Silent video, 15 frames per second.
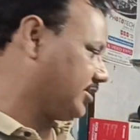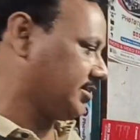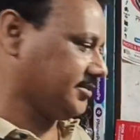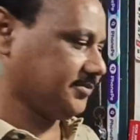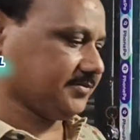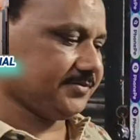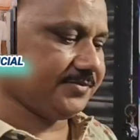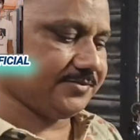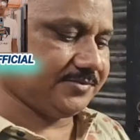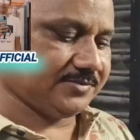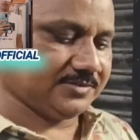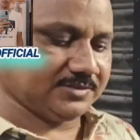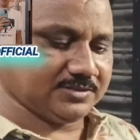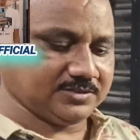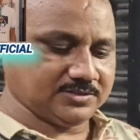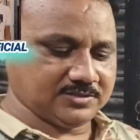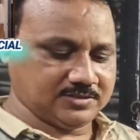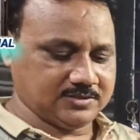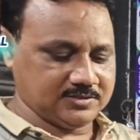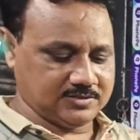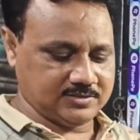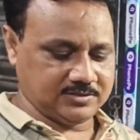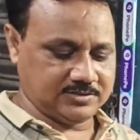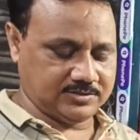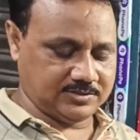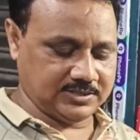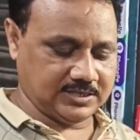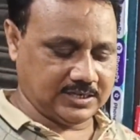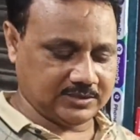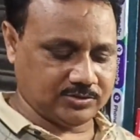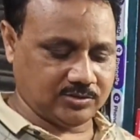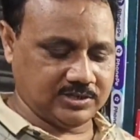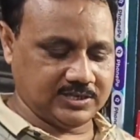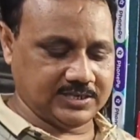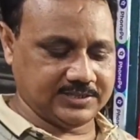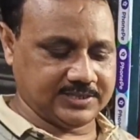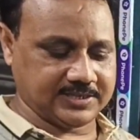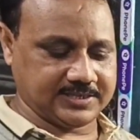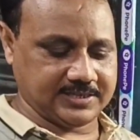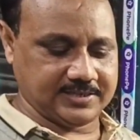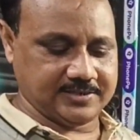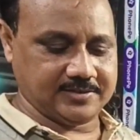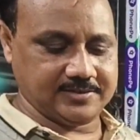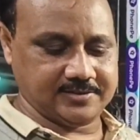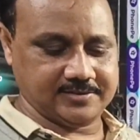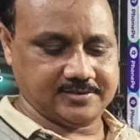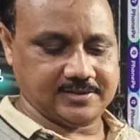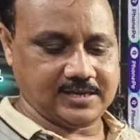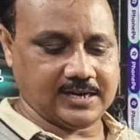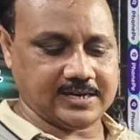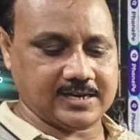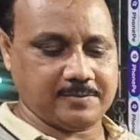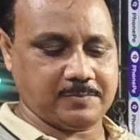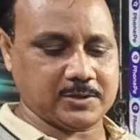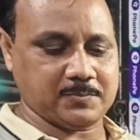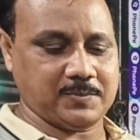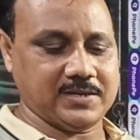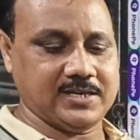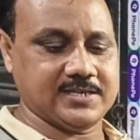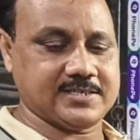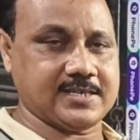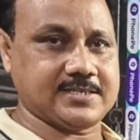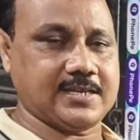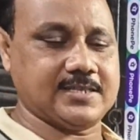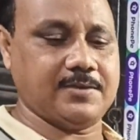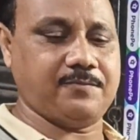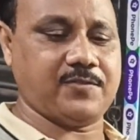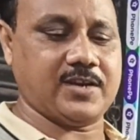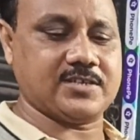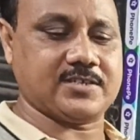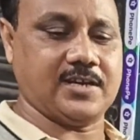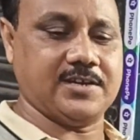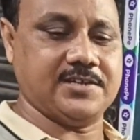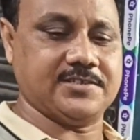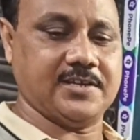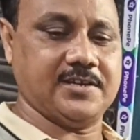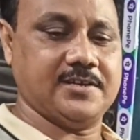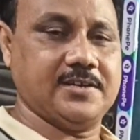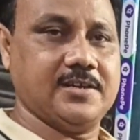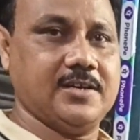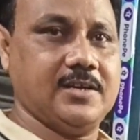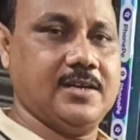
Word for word: सौ डी तेरह सौ डी तेरह सौ डी ये देखिए अठारह पचपन लेंस के साथ हम फ्रेश कंडीशन